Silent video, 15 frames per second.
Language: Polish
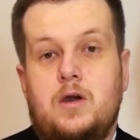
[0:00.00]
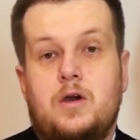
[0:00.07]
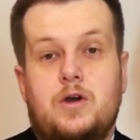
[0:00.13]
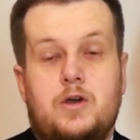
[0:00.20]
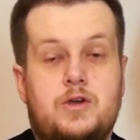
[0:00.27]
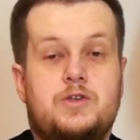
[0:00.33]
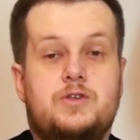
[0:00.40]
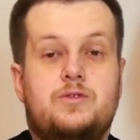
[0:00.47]

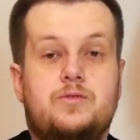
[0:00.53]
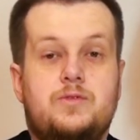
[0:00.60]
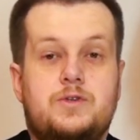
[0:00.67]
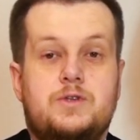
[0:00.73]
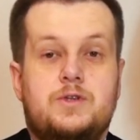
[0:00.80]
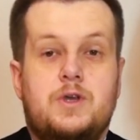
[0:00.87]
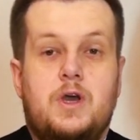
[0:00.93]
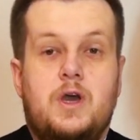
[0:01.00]

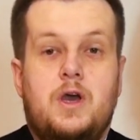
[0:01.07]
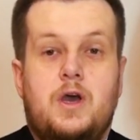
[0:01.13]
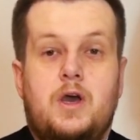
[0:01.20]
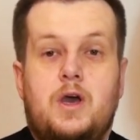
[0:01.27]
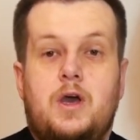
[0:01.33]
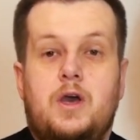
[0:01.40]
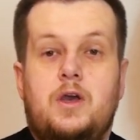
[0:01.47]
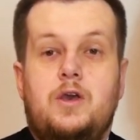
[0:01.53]
Chrystus,
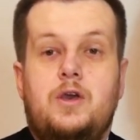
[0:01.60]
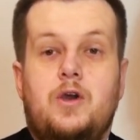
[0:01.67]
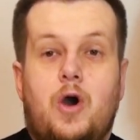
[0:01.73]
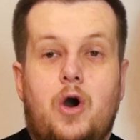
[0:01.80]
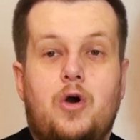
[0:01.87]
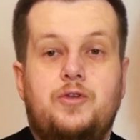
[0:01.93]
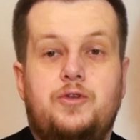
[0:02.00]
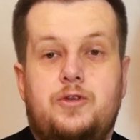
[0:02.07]
i
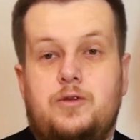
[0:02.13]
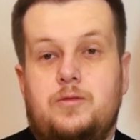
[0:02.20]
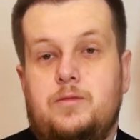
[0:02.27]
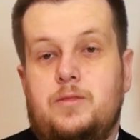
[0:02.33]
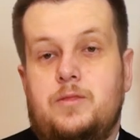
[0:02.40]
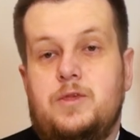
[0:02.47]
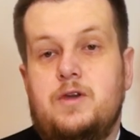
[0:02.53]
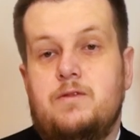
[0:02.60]
o
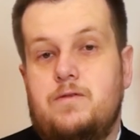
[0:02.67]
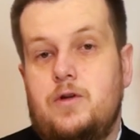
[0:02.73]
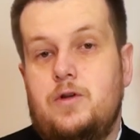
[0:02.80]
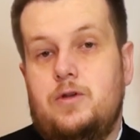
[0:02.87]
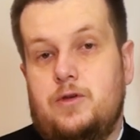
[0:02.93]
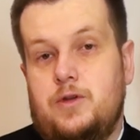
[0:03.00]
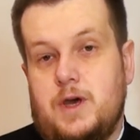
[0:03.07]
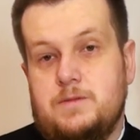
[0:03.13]
tym nie
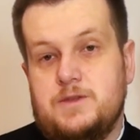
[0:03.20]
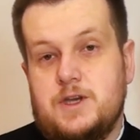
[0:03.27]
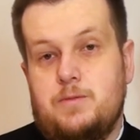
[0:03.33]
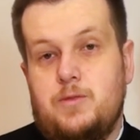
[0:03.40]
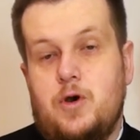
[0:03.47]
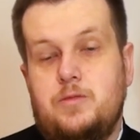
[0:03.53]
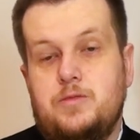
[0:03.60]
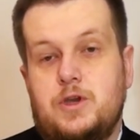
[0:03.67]
wolno nam
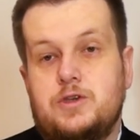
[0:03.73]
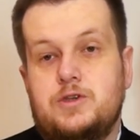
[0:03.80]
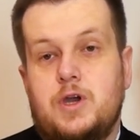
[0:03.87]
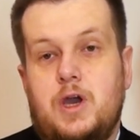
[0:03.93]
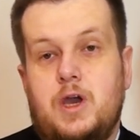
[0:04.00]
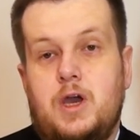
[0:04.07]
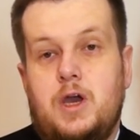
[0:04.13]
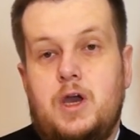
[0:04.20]

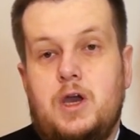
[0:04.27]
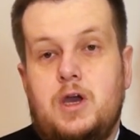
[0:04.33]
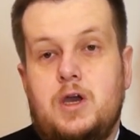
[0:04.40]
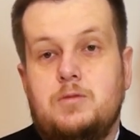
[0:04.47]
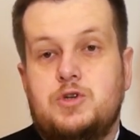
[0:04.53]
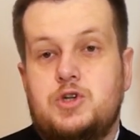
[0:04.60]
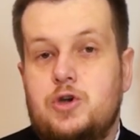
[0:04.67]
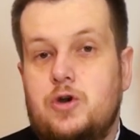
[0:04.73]
zapomnieć,
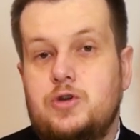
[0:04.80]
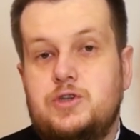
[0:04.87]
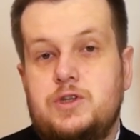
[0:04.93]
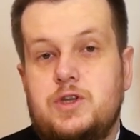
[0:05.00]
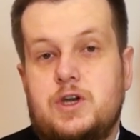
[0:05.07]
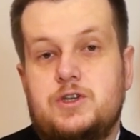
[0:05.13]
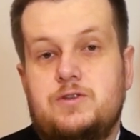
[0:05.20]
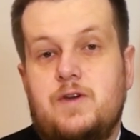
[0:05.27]
przychodzi
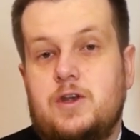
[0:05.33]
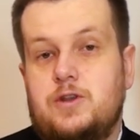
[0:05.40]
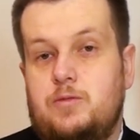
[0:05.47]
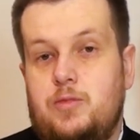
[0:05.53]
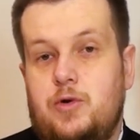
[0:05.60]
na świat